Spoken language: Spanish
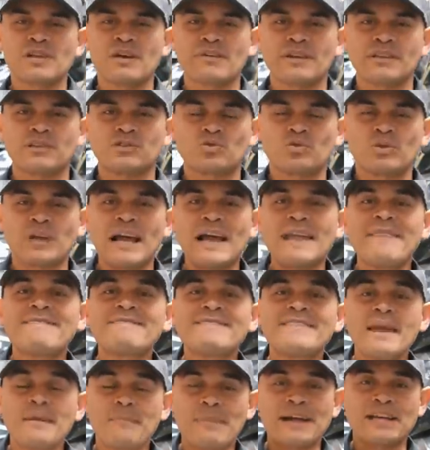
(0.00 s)
de aventura
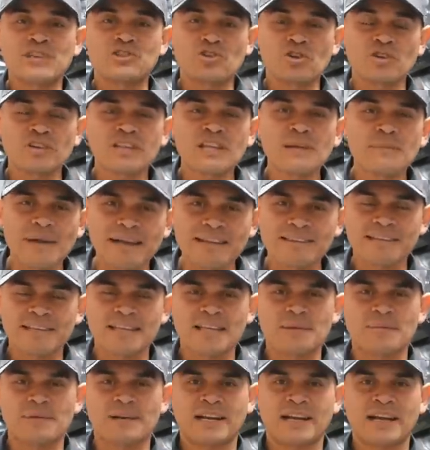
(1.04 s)
de mayor demanda en
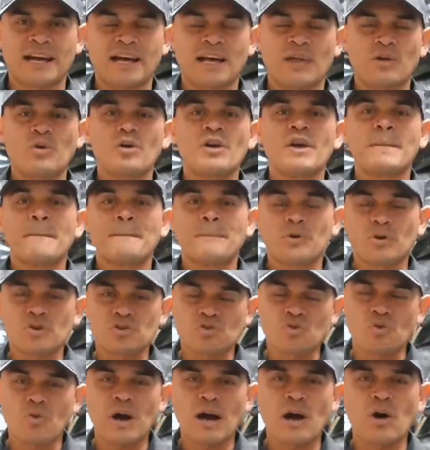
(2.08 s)
el mercado por
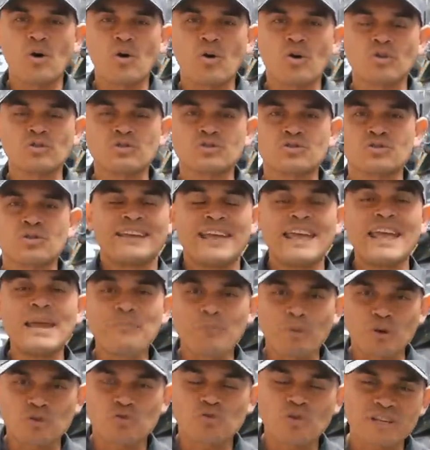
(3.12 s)
su bajo costo y
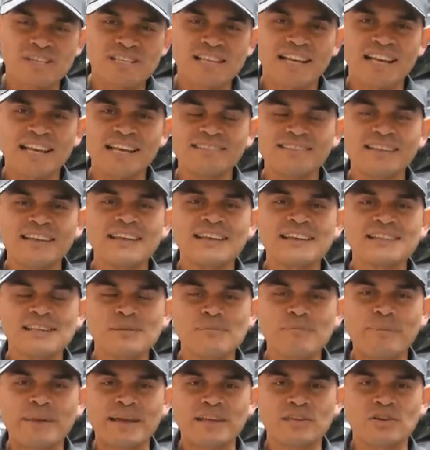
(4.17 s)
por su excelente
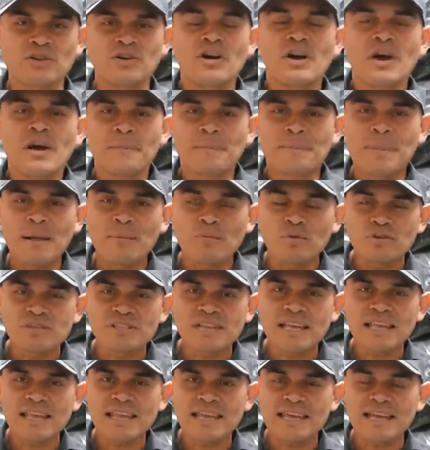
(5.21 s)
desempeño, vamos
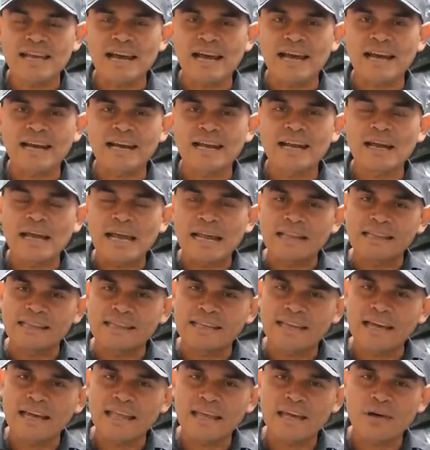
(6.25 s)
a dedicarle el
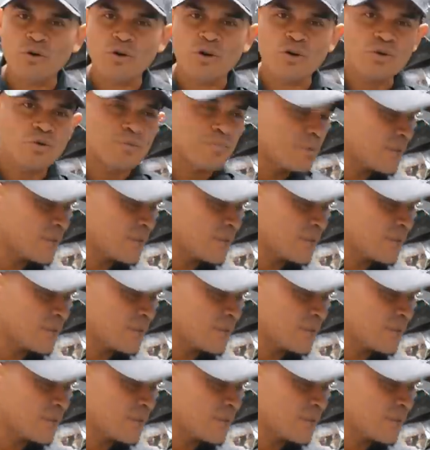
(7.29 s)
día de hoy un